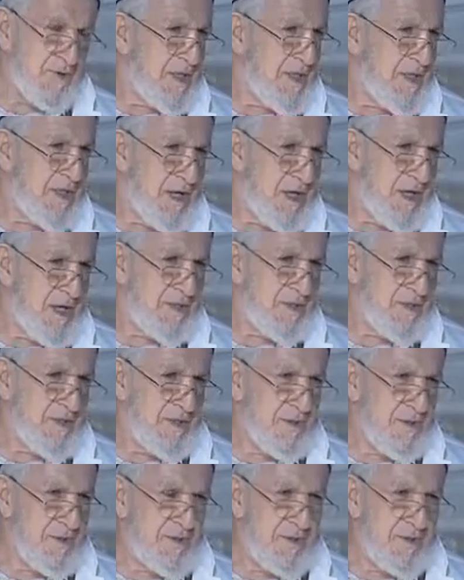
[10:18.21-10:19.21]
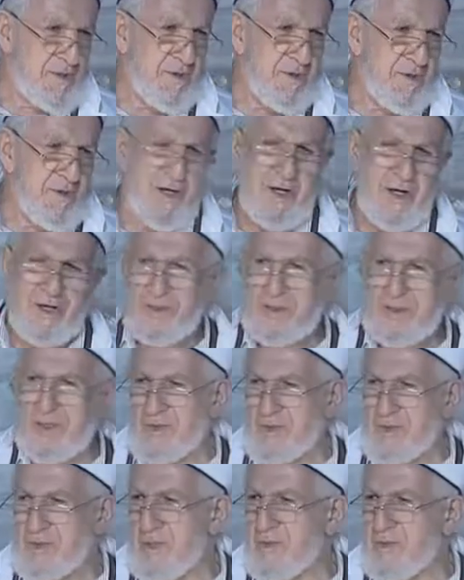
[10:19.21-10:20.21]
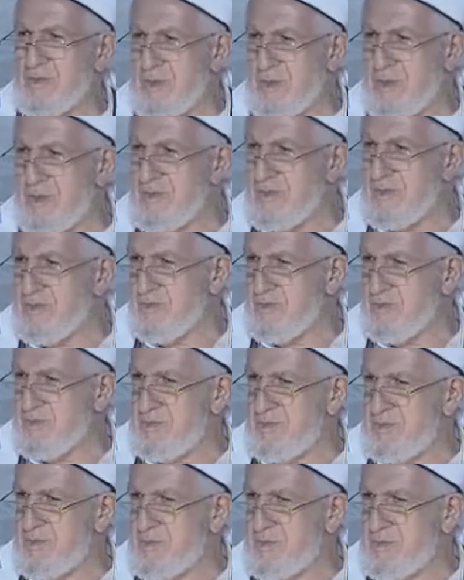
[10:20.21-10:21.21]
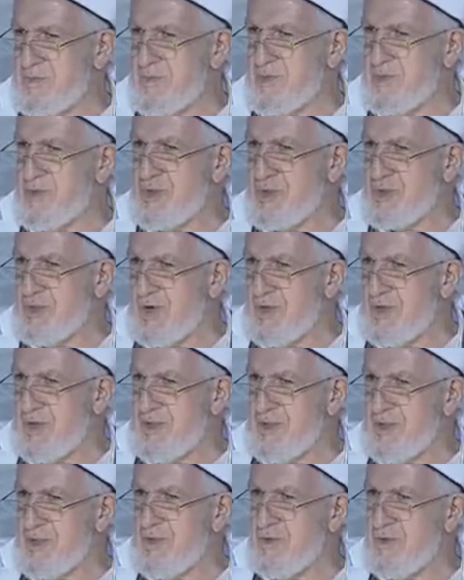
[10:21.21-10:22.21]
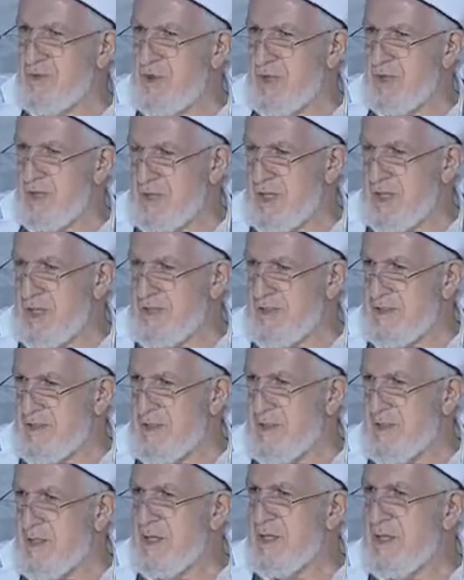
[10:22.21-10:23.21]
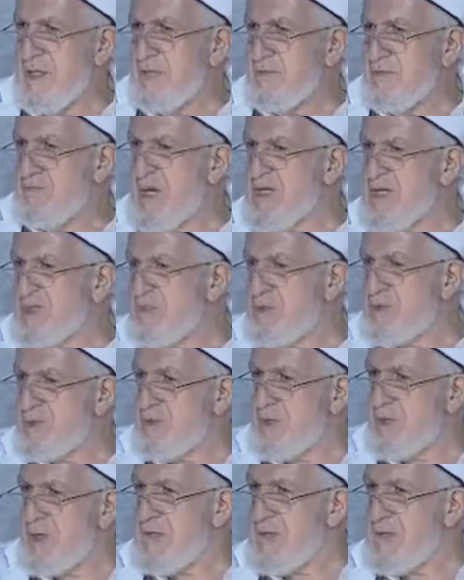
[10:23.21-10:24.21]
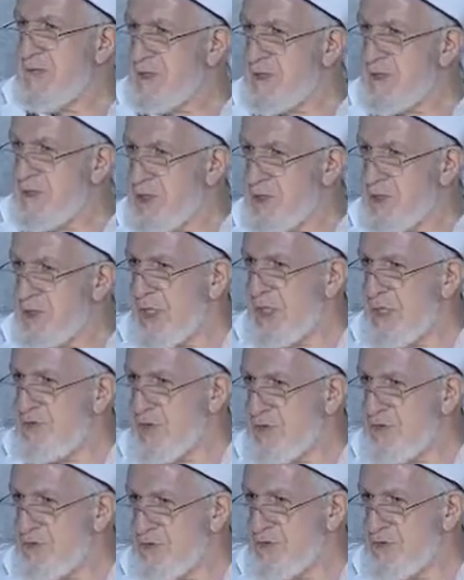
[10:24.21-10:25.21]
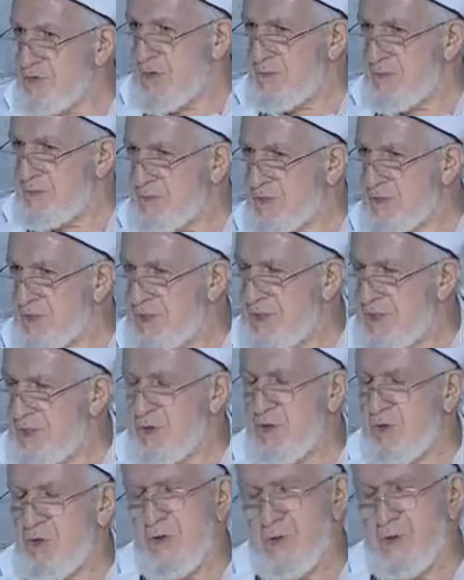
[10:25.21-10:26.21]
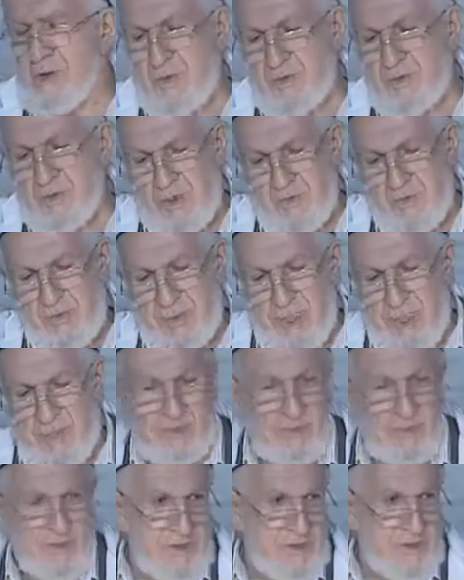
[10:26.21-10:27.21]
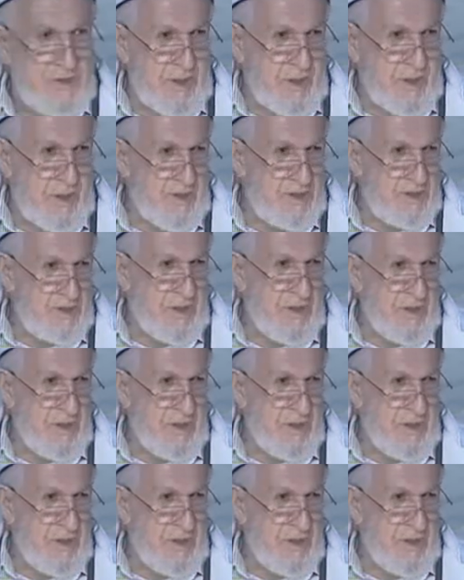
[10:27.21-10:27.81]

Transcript: Ne de at? At demişler böyle bizim Nişirava'nın oğlu geldi. Beş misli para verdi. Köşeyi döndünüz demiş. Köşeyi yok yok demişler. Biz atımızı isteriz.